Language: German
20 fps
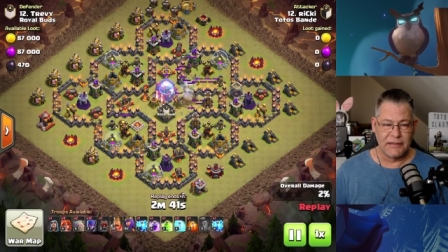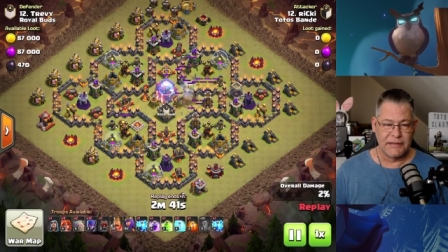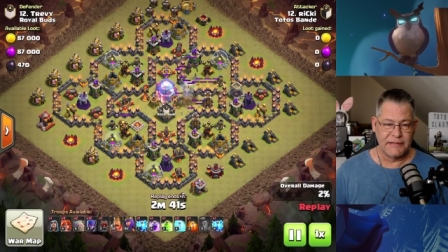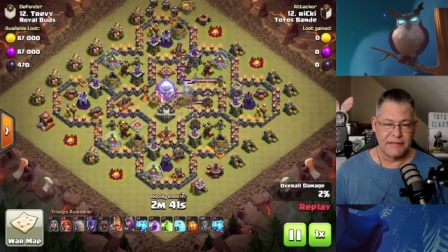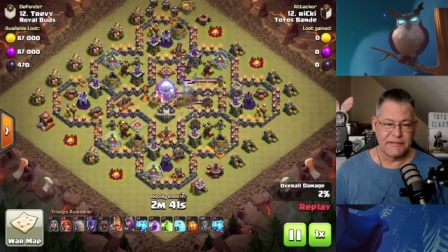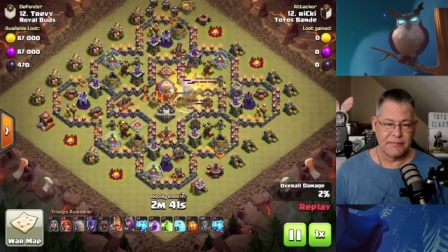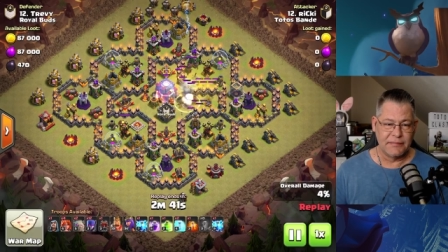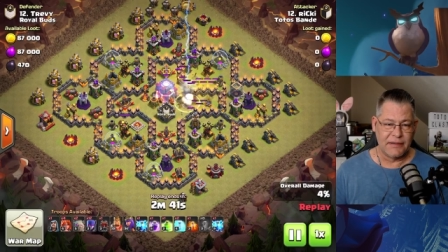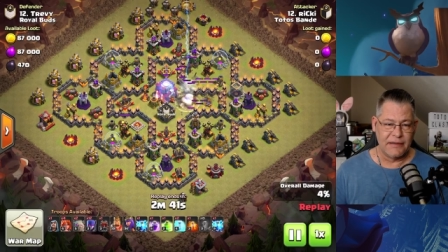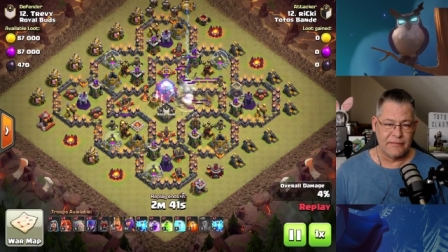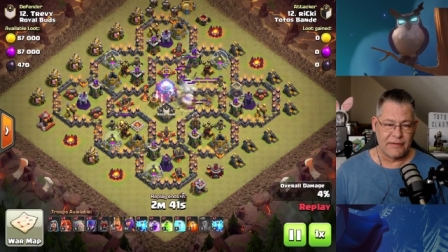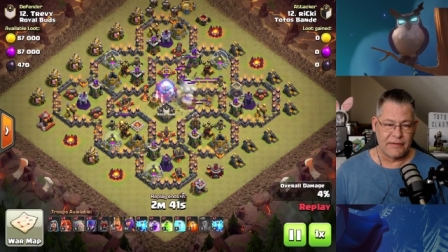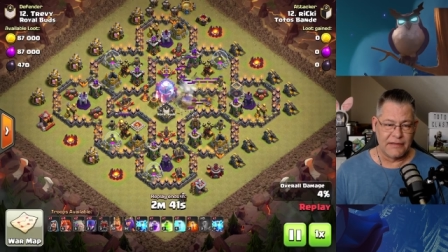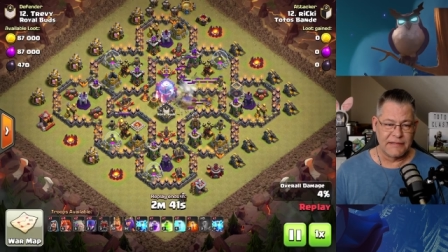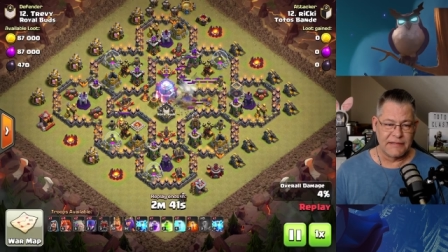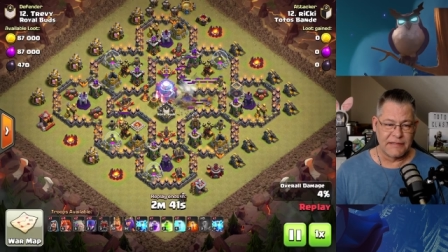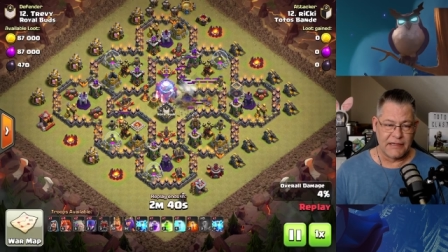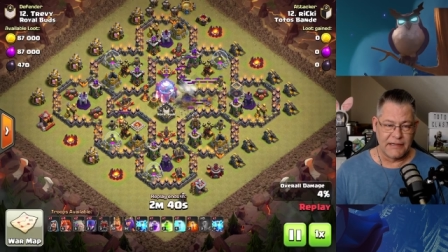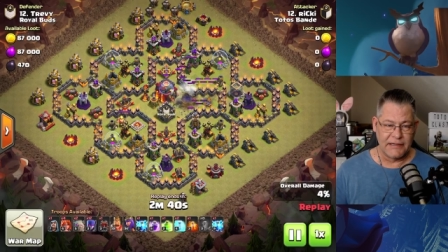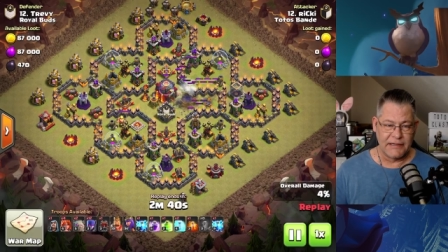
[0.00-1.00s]
Ne, zwei waren
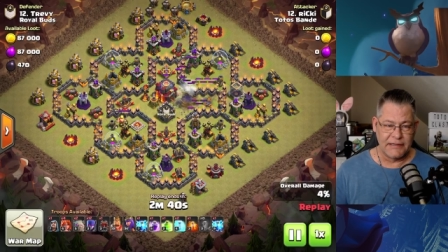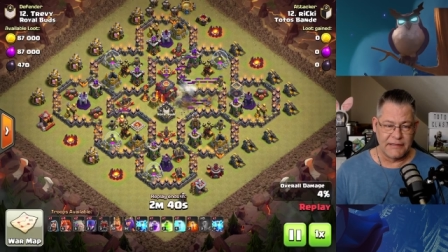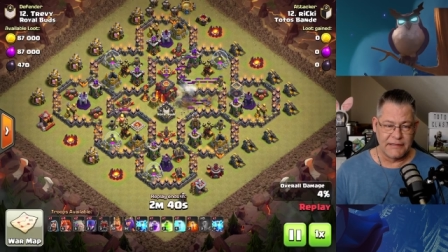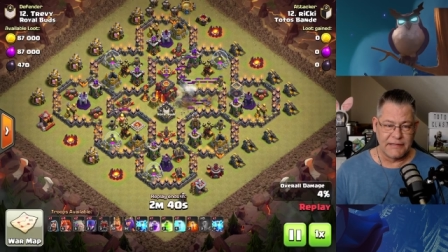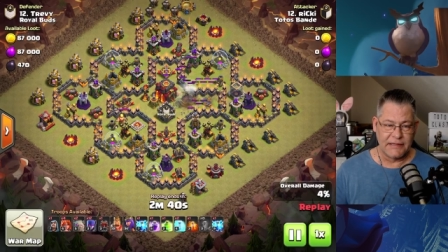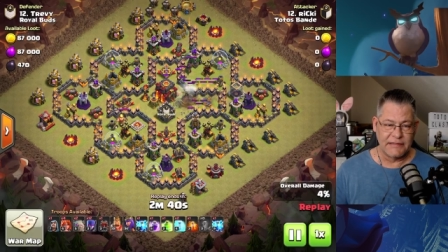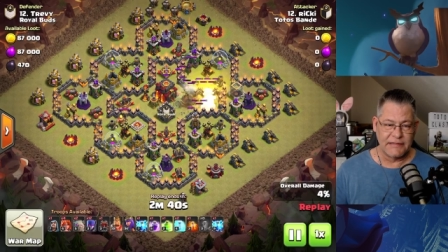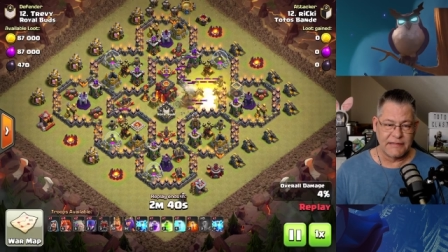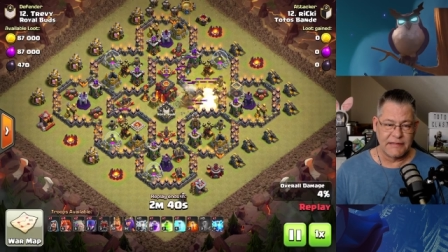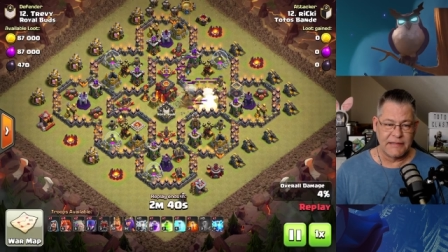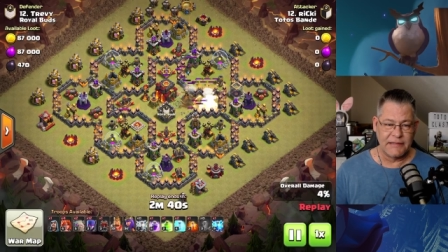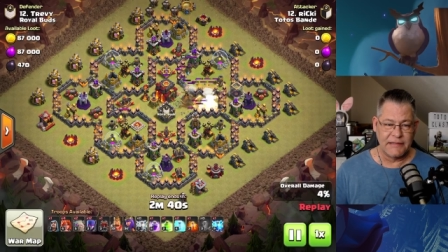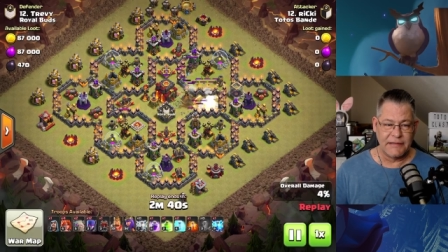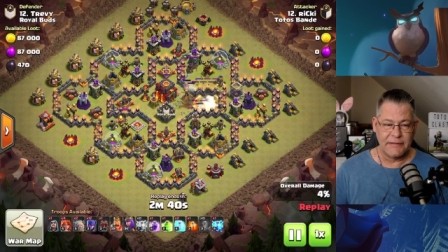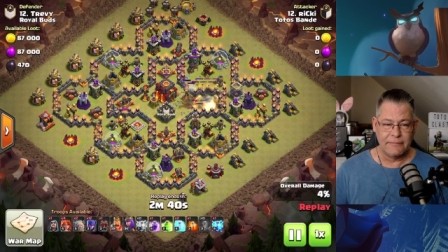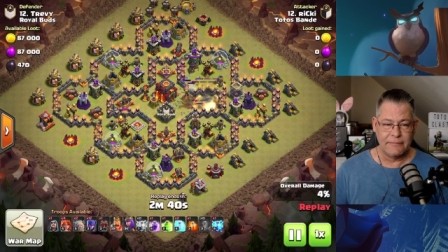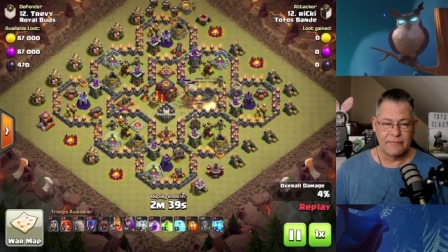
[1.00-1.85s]
es eigentlich tatsächlich.